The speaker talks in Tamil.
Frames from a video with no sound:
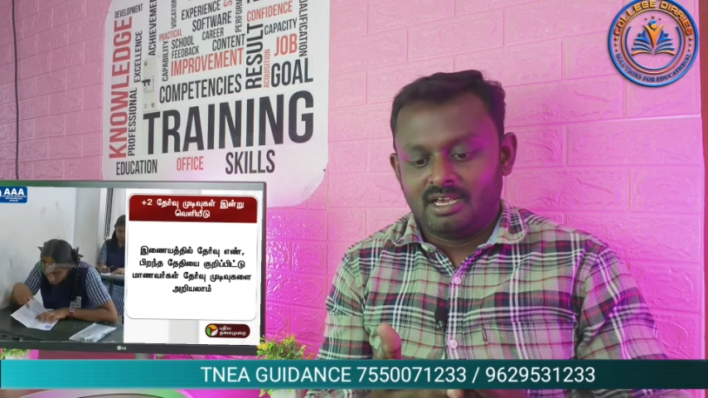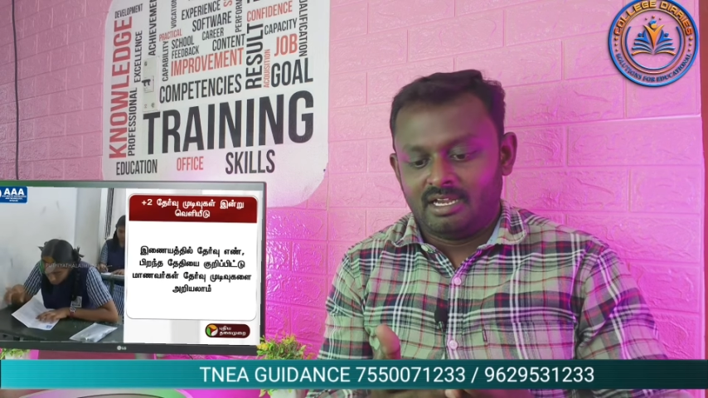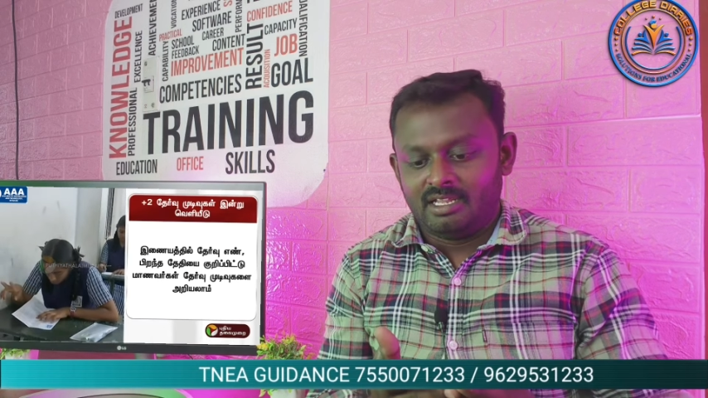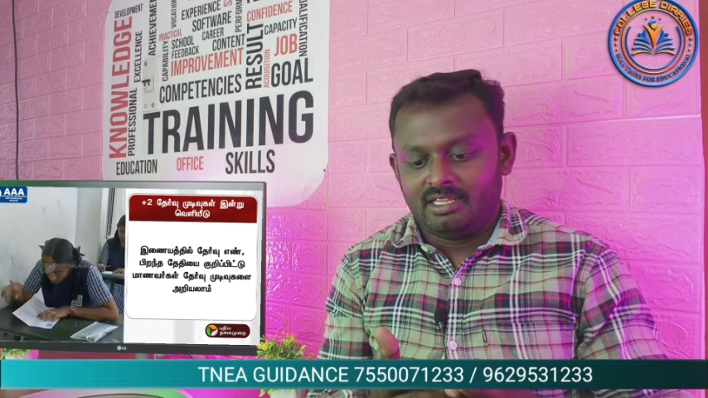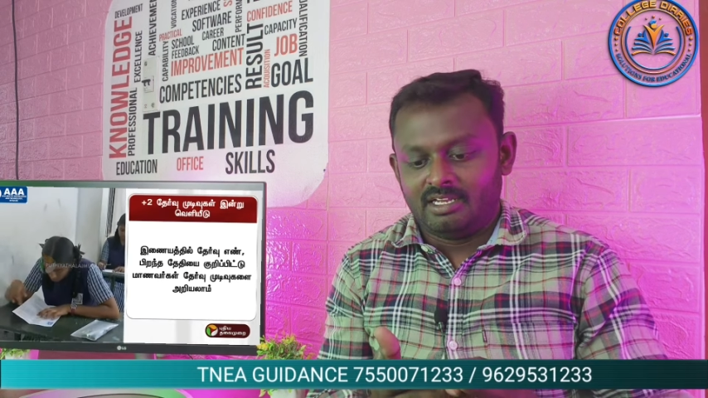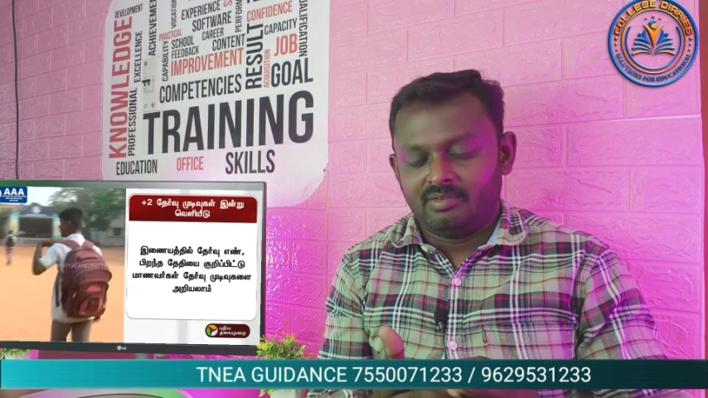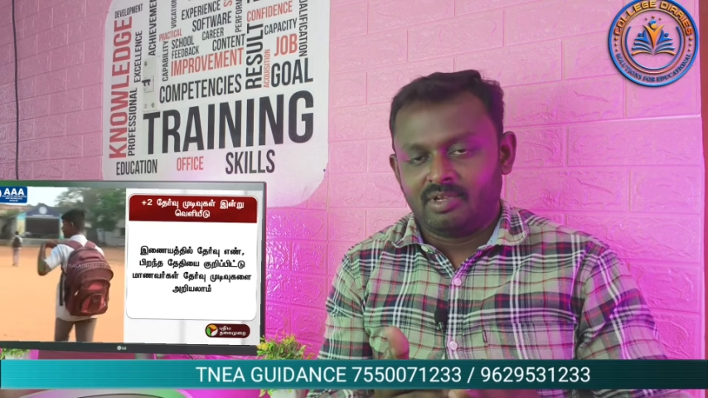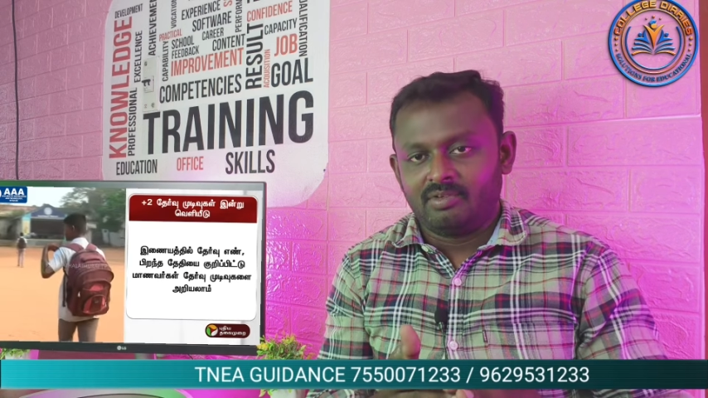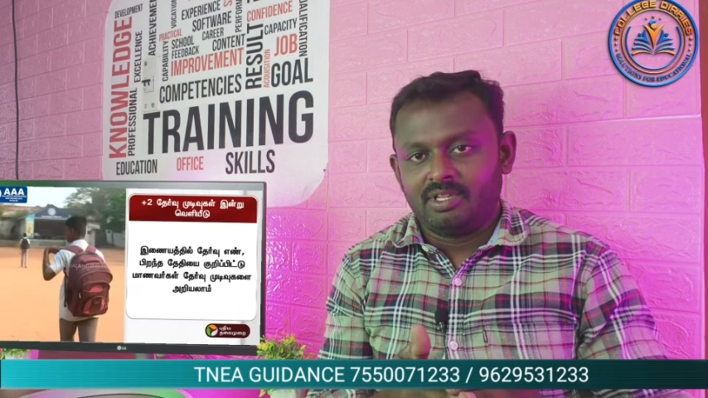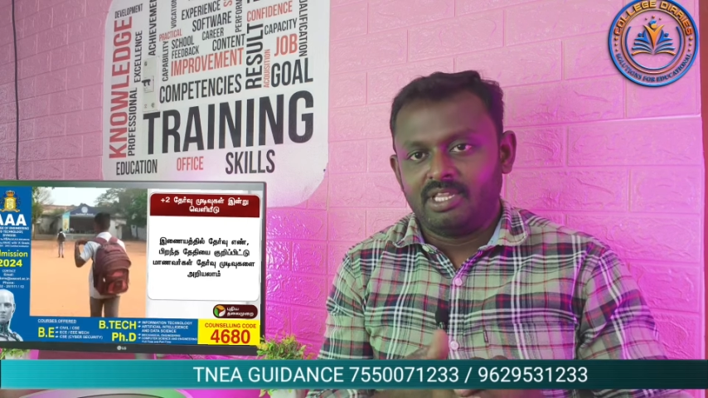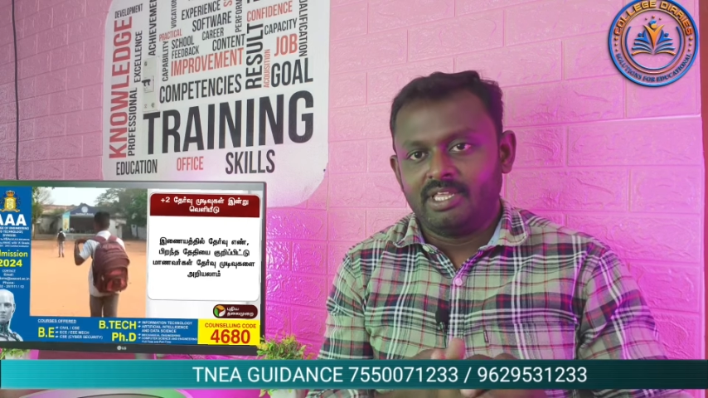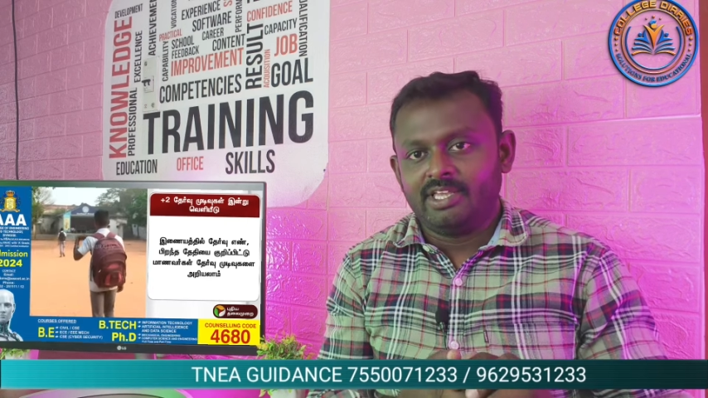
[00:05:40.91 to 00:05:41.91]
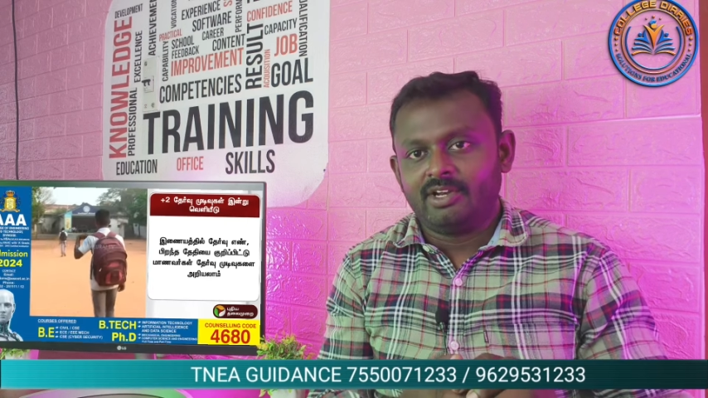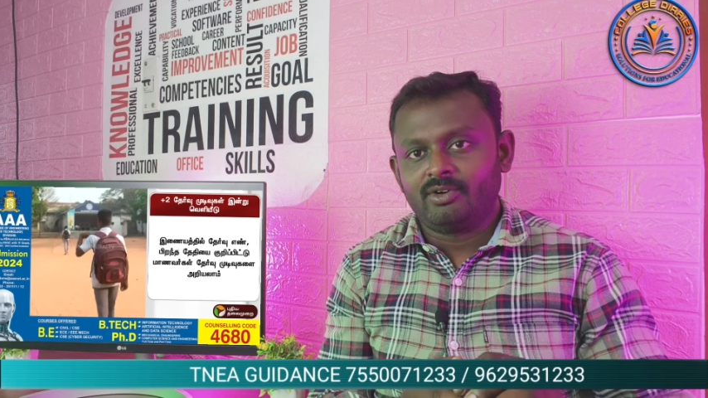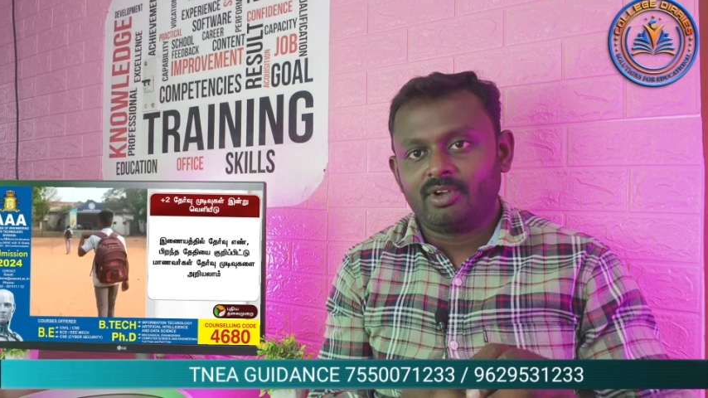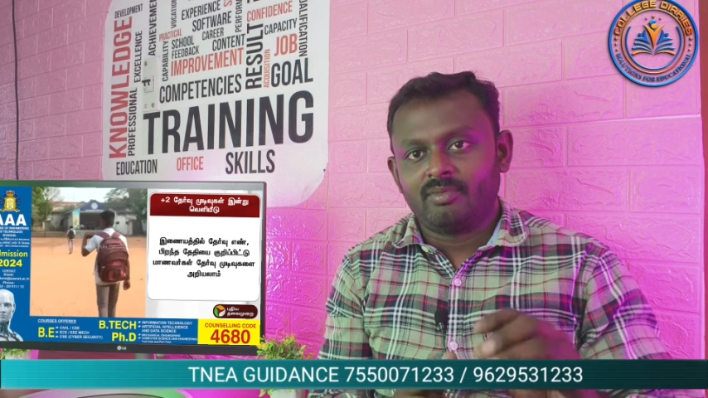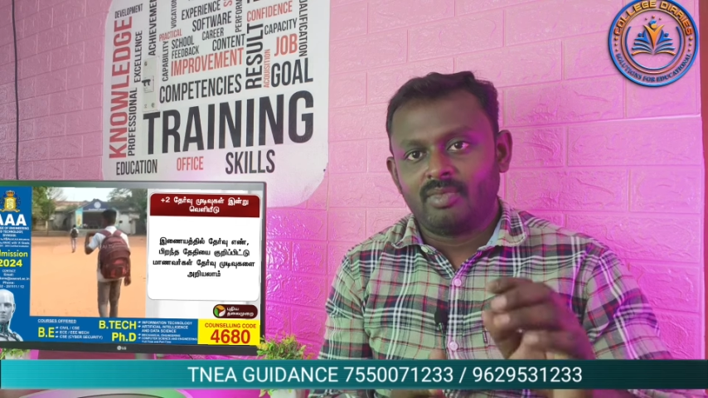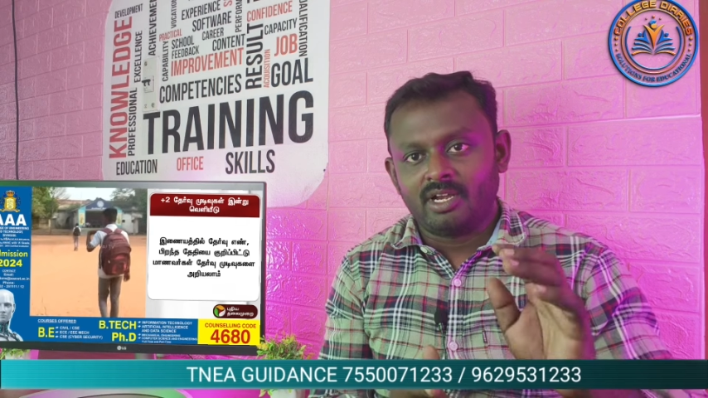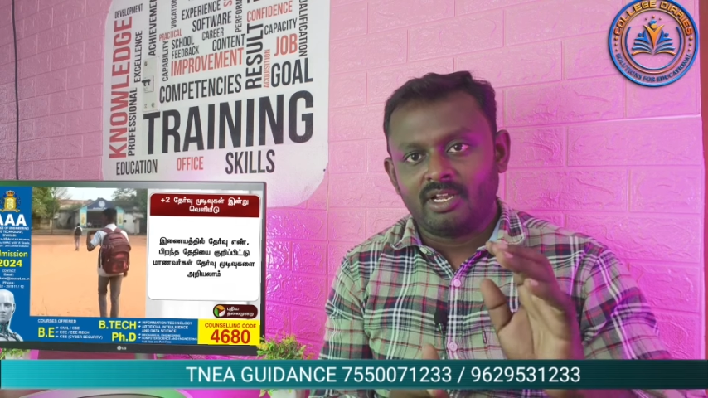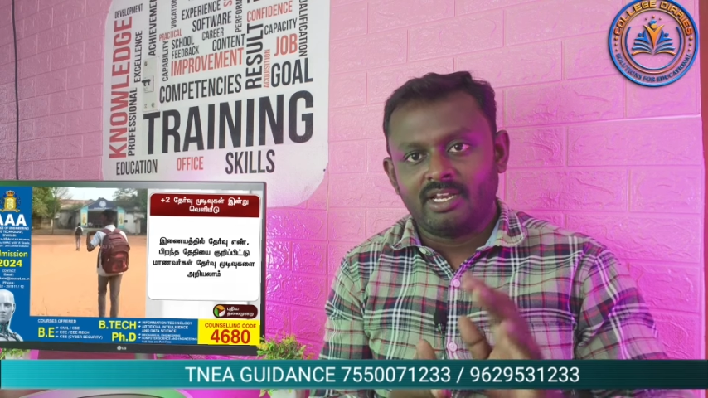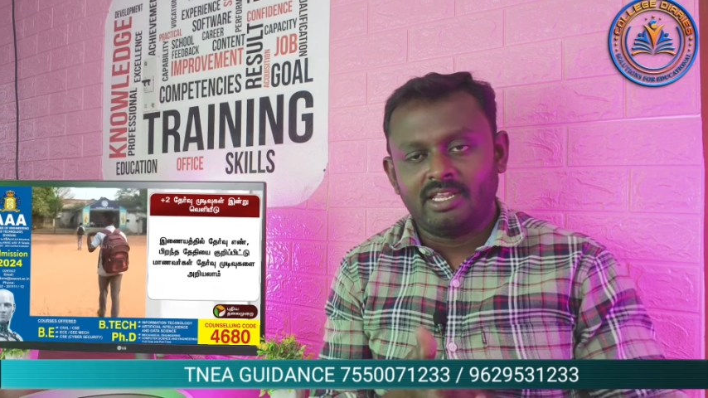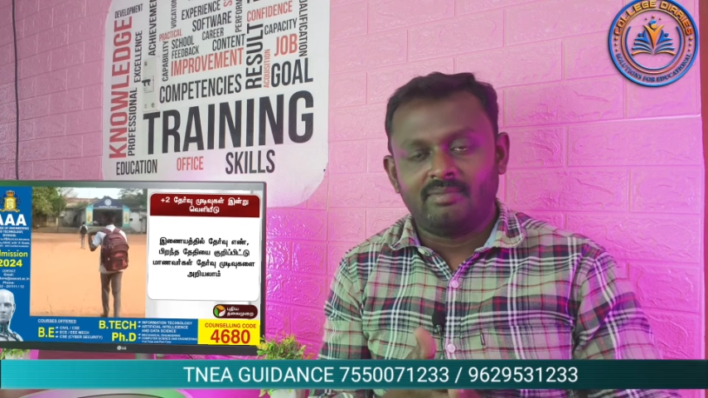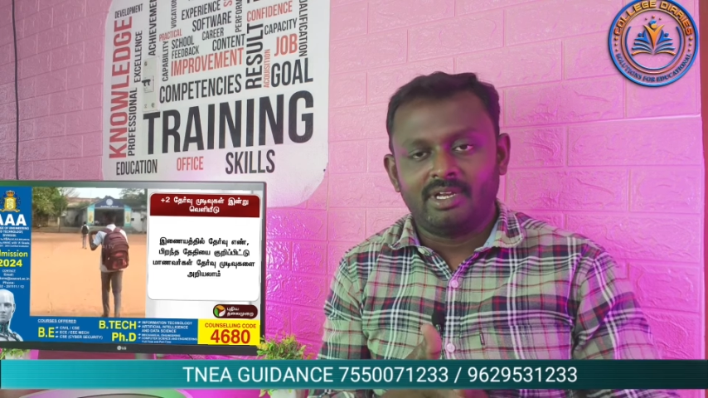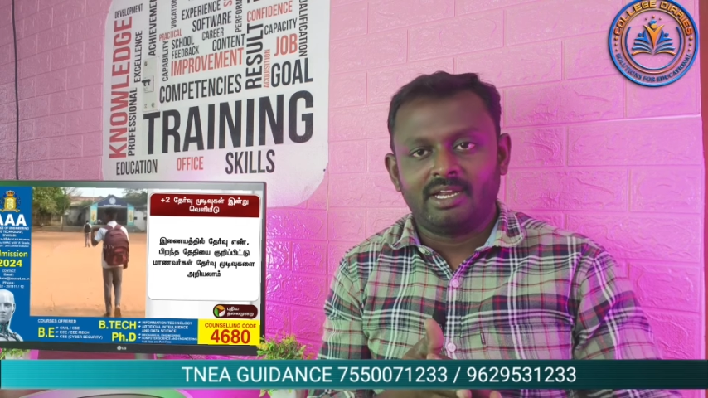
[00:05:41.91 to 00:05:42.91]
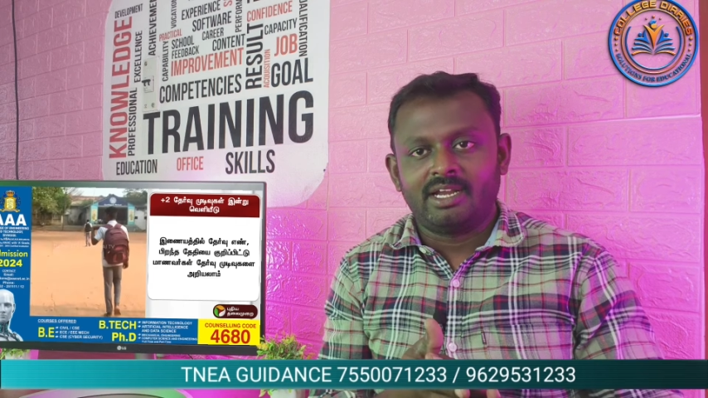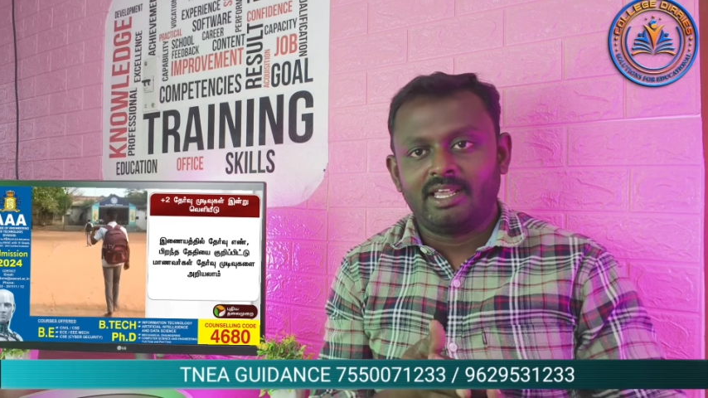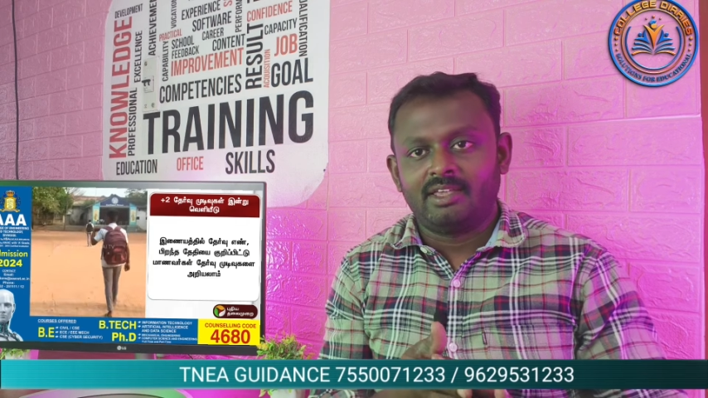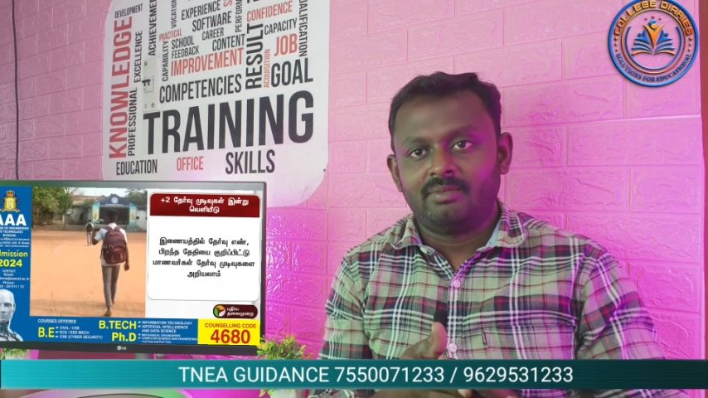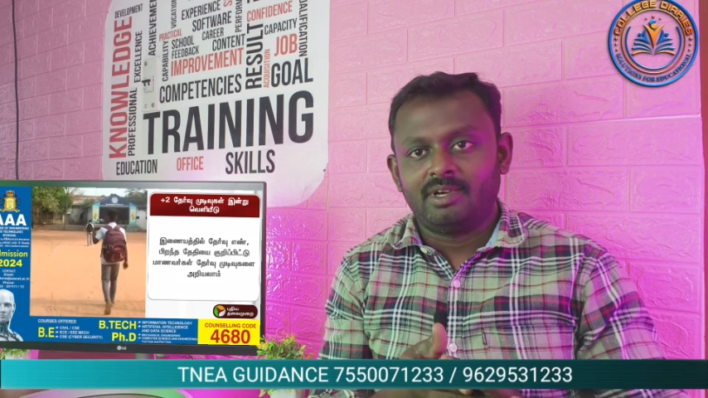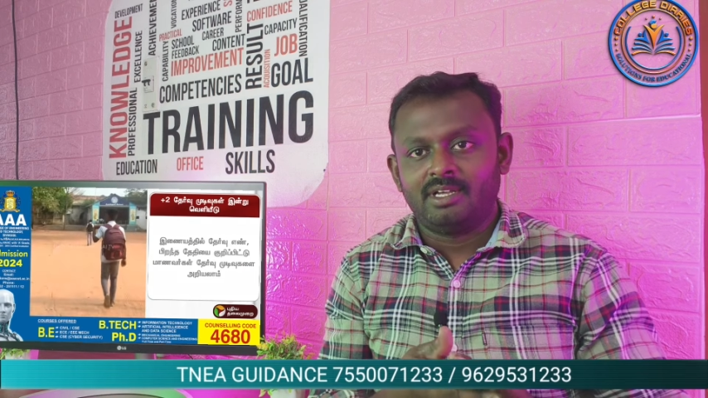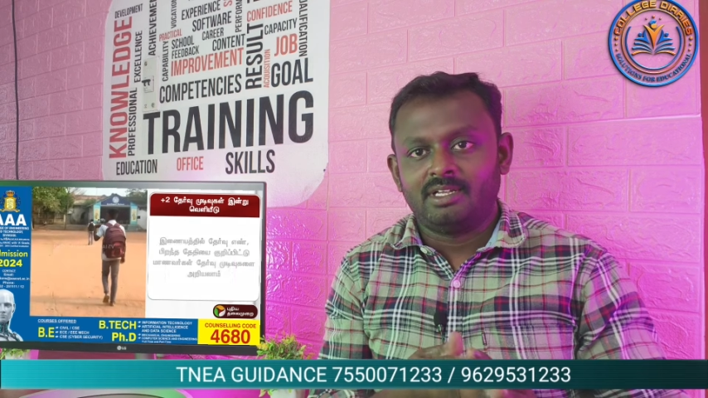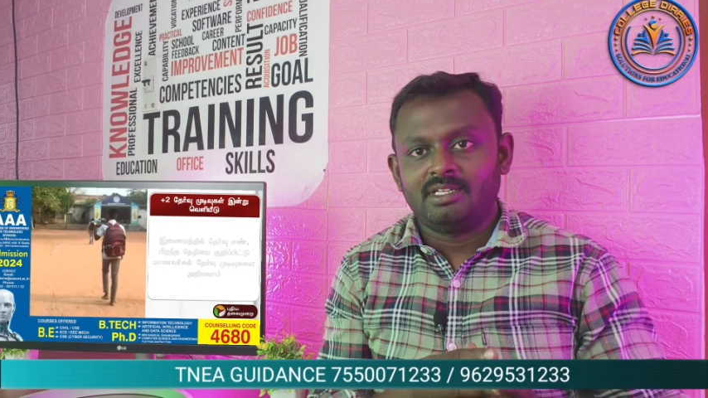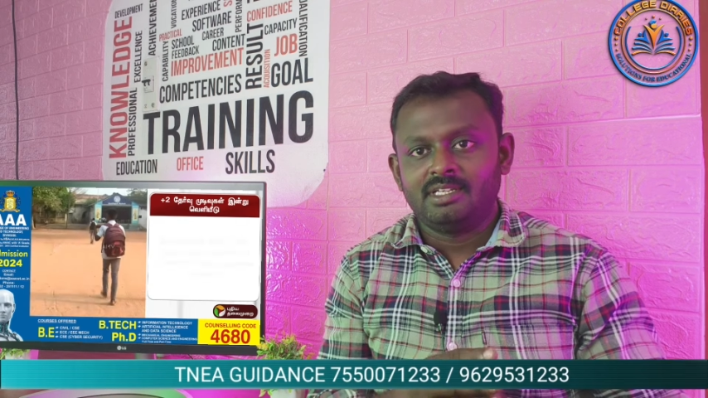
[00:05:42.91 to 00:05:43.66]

அல்லது நமக்கு வந்து ஈரோட்டில் பன்னாரியம்மன் கிடைக்குமா